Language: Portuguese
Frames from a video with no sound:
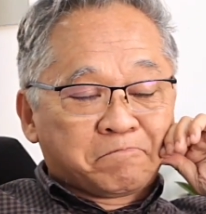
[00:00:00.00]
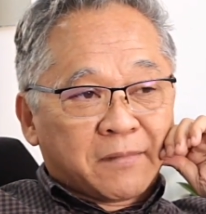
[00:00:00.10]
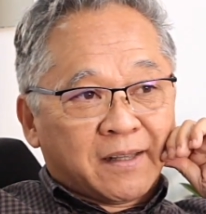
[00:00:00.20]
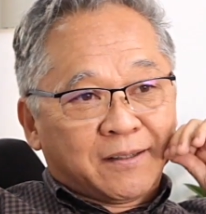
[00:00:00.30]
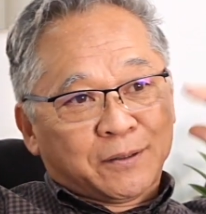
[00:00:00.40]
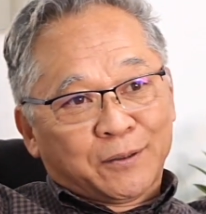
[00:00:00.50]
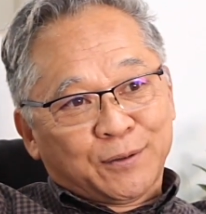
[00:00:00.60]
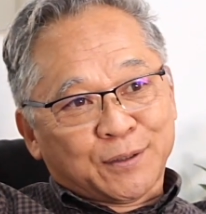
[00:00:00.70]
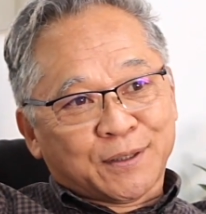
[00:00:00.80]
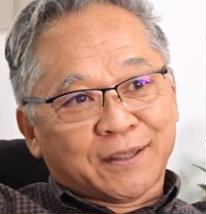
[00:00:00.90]
Né? Então
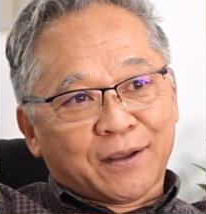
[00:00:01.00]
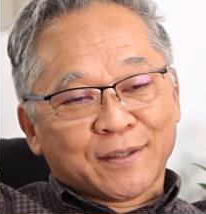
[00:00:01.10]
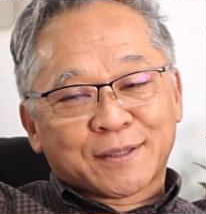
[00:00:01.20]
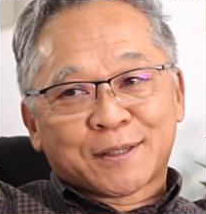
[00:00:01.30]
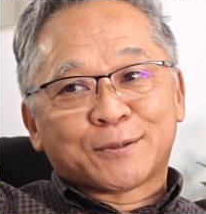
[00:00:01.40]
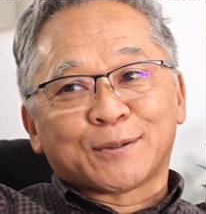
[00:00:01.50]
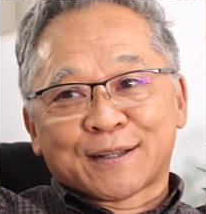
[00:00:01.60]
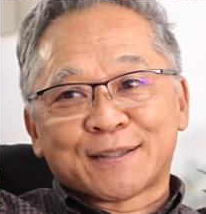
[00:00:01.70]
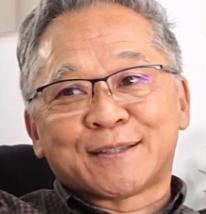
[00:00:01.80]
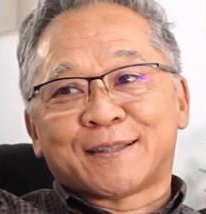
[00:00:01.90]
acho que estava escrito nas
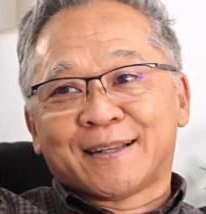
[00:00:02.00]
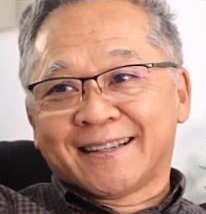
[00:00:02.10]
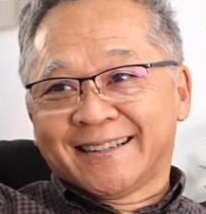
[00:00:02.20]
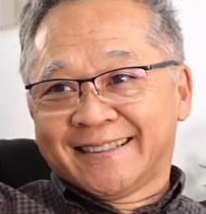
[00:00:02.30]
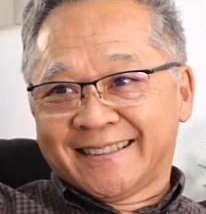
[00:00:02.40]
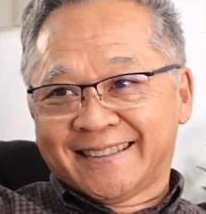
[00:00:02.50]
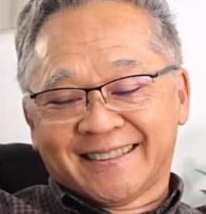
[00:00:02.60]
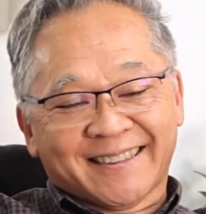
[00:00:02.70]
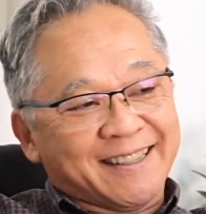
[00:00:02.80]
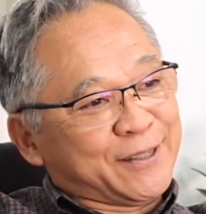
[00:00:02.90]
estrelas,
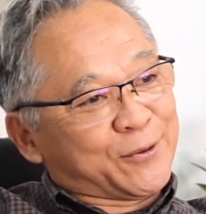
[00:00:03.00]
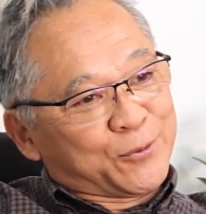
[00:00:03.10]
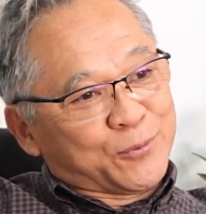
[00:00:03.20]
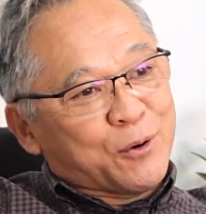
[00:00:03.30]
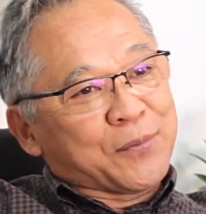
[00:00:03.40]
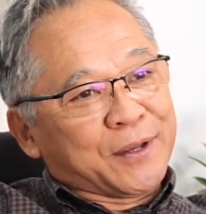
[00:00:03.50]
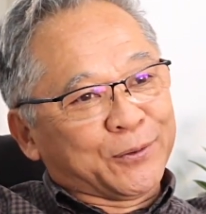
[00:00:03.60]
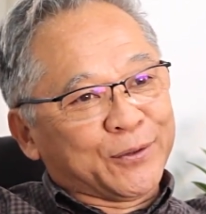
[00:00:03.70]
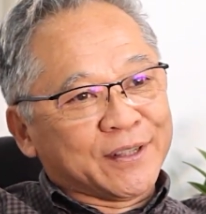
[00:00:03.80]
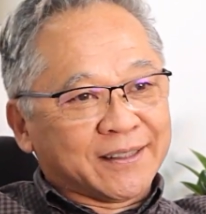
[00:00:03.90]
né? Em algum momento
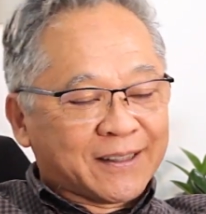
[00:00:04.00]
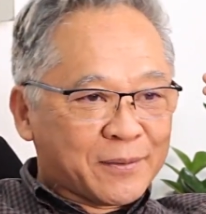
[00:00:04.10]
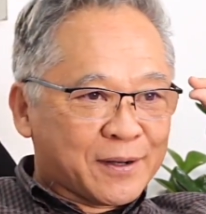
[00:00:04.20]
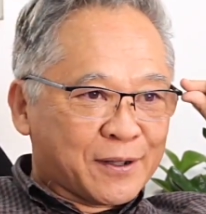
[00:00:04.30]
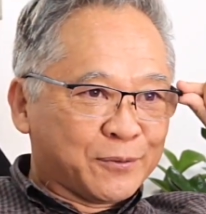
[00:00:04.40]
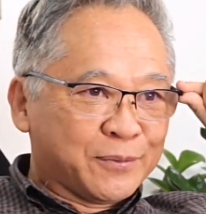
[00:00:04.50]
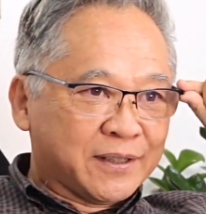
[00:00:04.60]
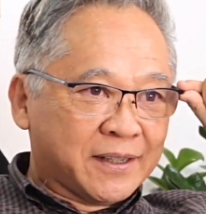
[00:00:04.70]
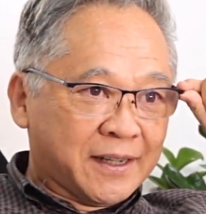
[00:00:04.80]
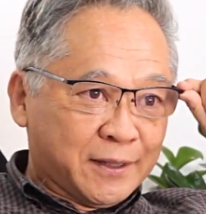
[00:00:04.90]
eu ia trabalhar com
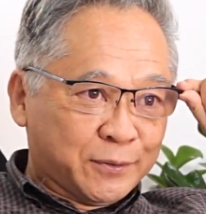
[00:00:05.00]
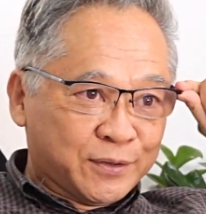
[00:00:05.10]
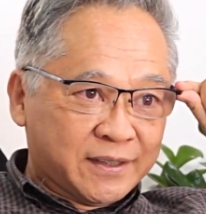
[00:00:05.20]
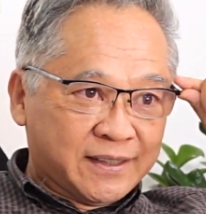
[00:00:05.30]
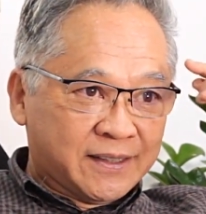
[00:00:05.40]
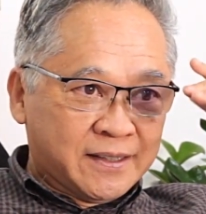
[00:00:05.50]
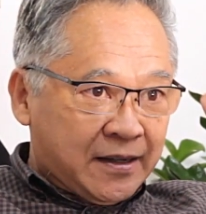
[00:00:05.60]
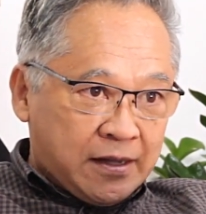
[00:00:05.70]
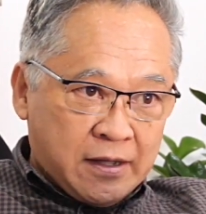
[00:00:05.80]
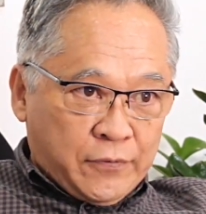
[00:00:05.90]
brinquedos e
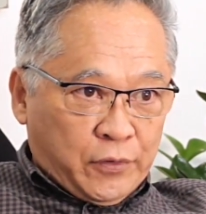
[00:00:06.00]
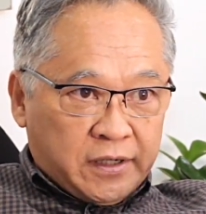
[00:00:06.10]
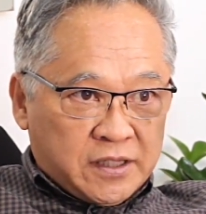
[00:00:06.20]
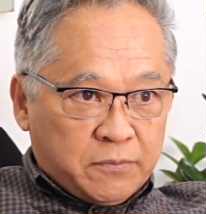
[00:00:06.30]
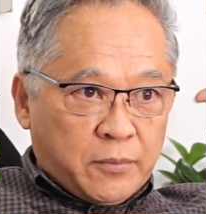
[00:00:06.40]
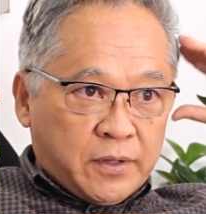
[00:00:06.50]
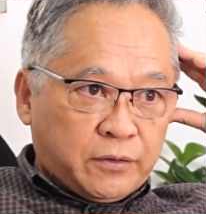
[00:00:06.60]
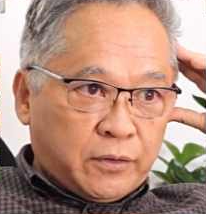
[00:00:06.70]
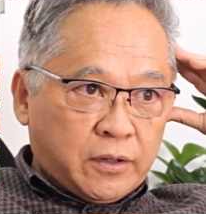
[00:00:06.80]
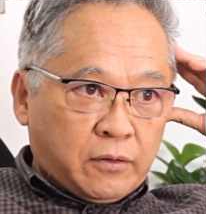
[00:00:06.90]
foi nesse momento
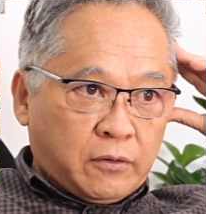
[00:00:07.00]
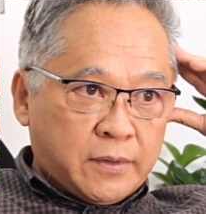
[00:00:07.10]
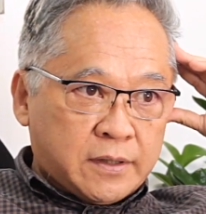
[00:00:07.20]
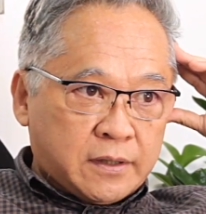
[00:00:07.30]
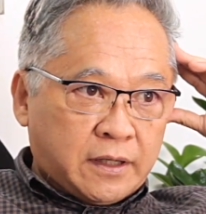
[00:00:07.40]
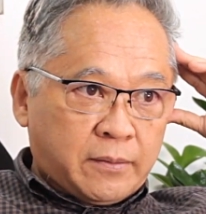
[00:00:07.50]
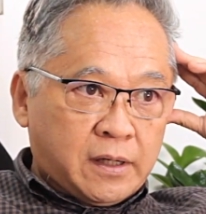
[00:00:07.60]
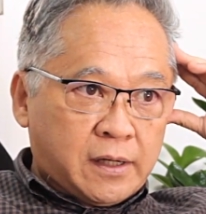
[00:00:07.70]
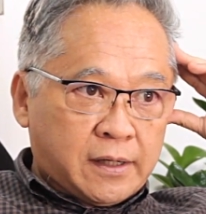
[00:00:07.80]
que eu comecei a trabalhar.